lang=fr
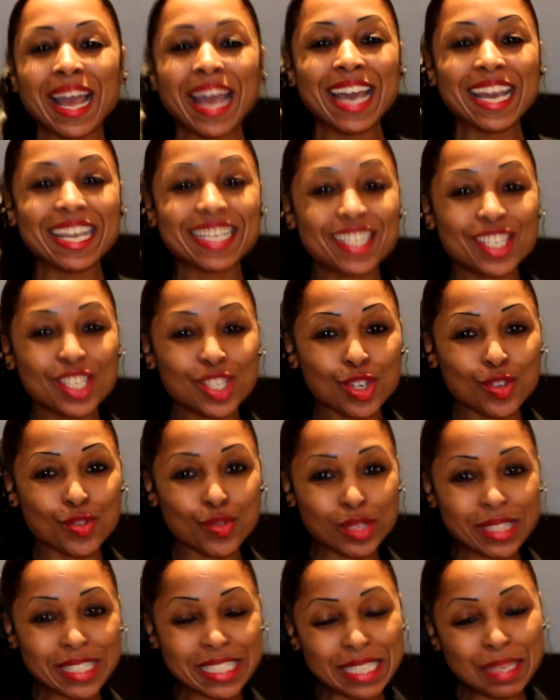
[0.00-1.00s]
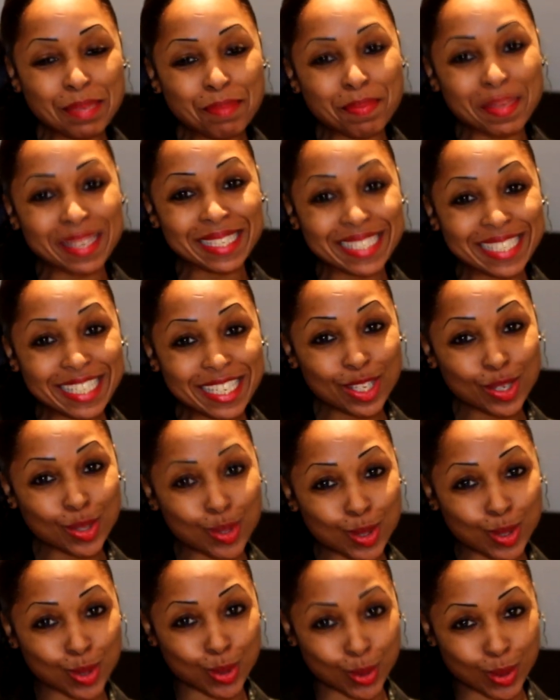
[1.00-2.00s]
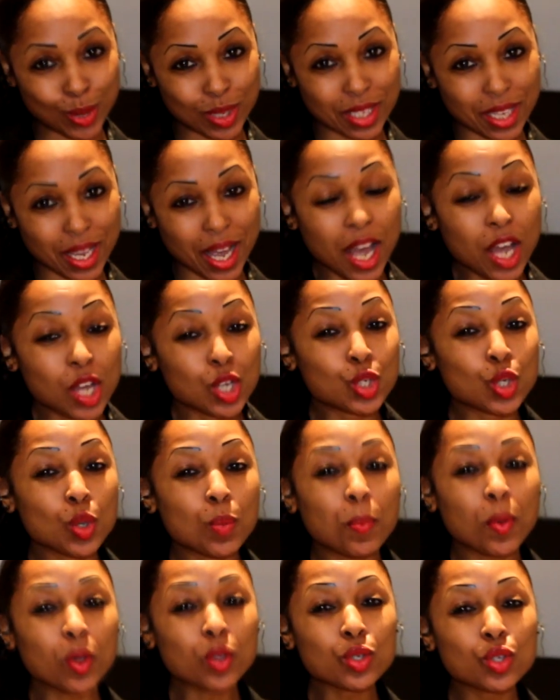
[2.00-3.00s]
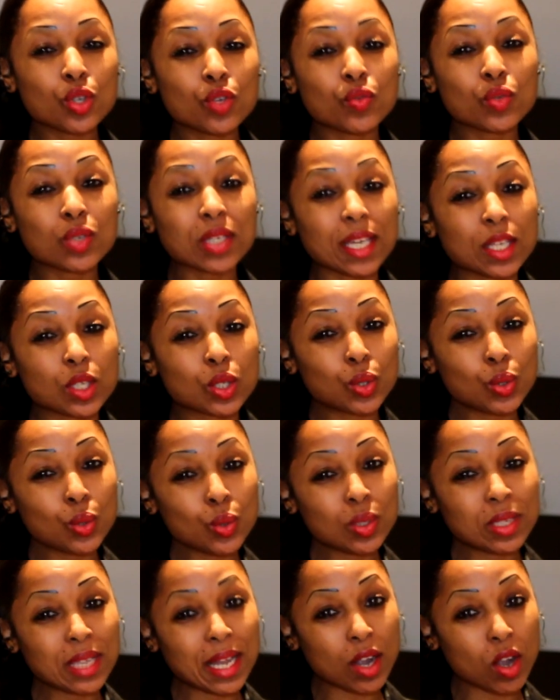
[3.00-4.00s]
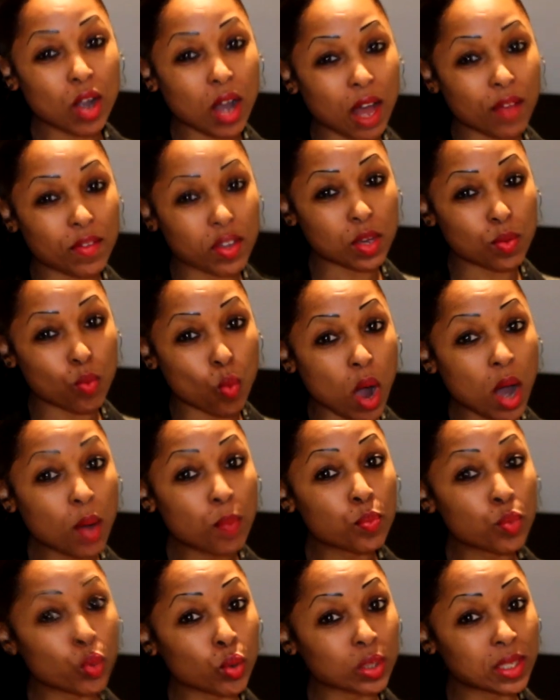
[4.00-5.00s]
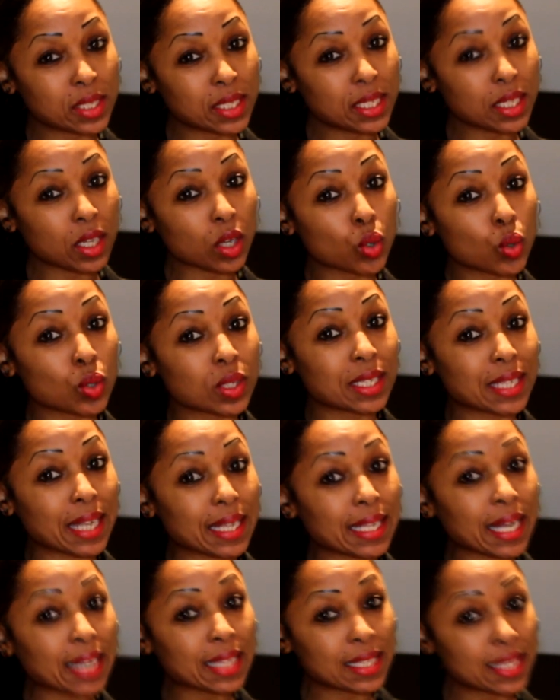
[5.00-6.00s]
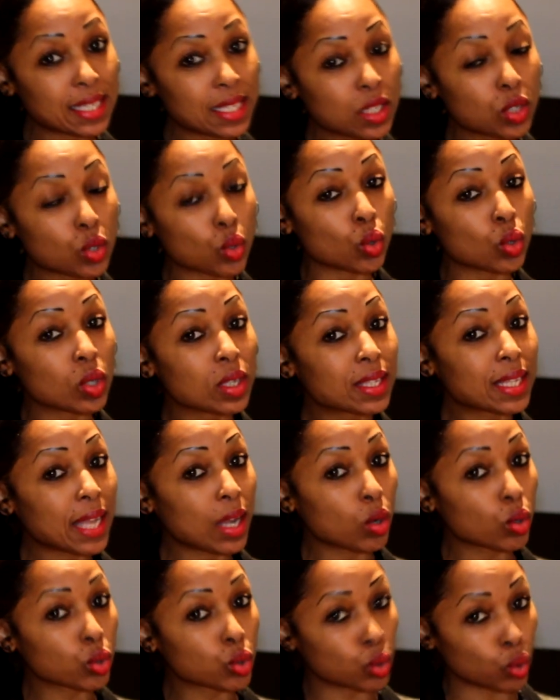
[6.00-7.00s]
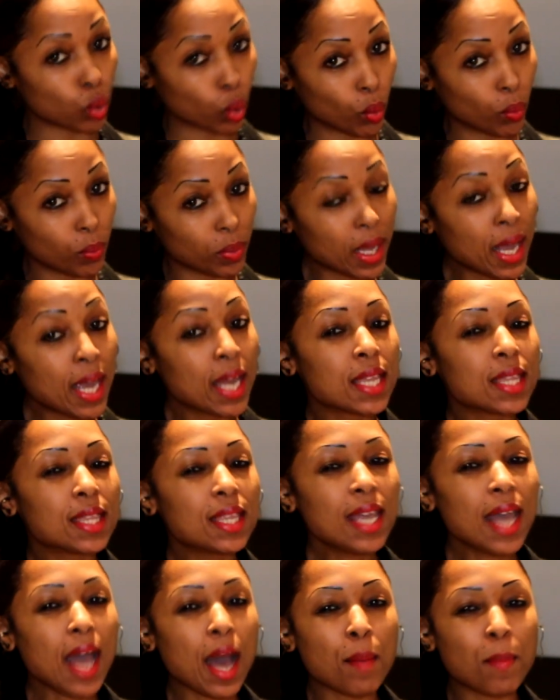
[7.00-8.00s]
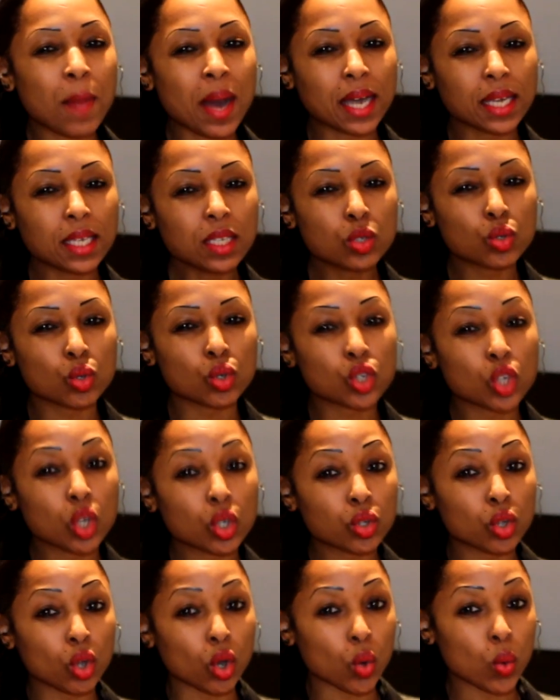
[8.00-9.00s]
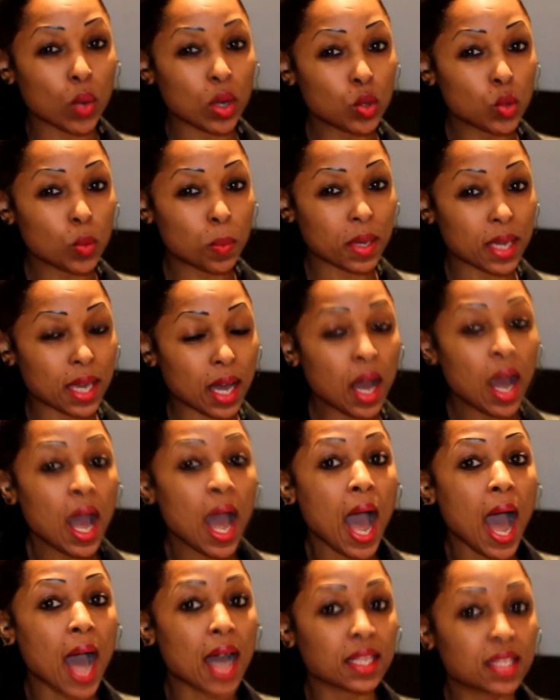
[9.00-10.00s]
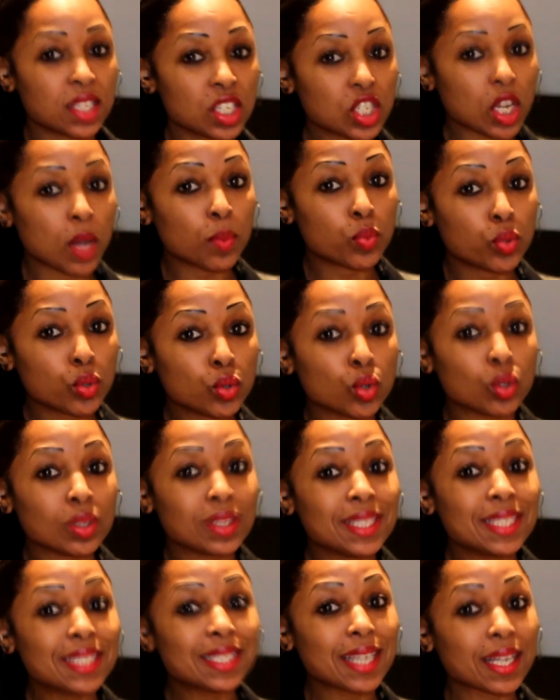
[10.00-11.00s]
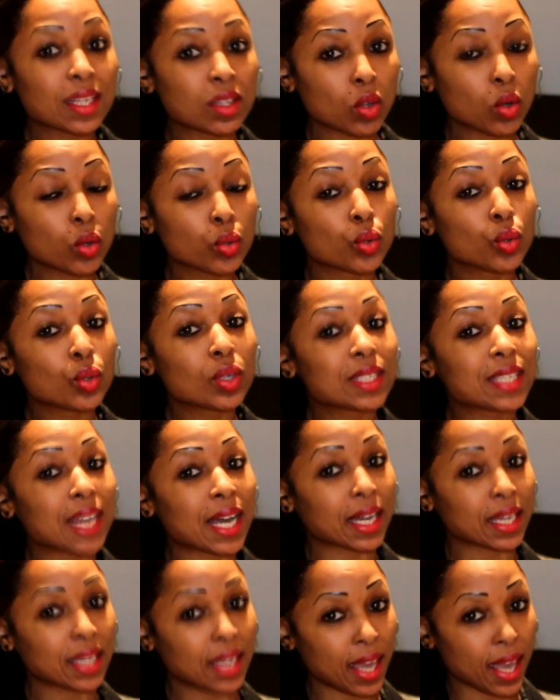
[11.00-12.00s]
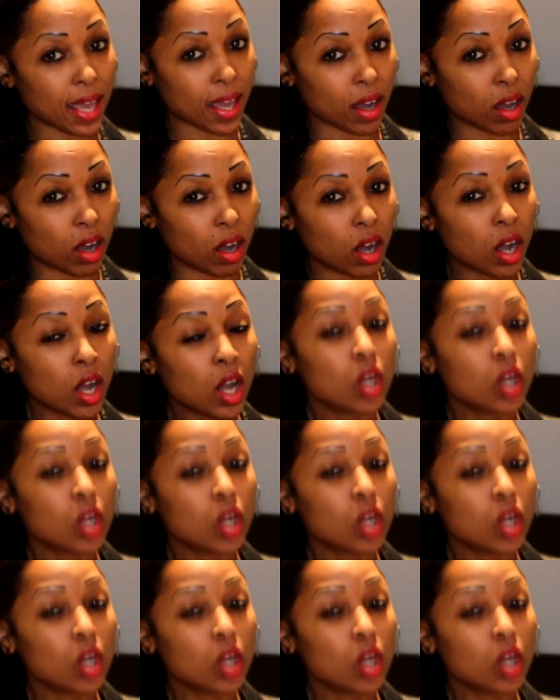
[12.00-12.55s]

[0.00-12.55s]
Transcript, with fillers: Et si je vous dis Mehdi Custos, je pense que vous serez tous d'accord avec moi pour dire que c'est un artiste talentueux. Né à Paris, ce chanteur guadeloupéen a déjà plus de 17 ans de carrière.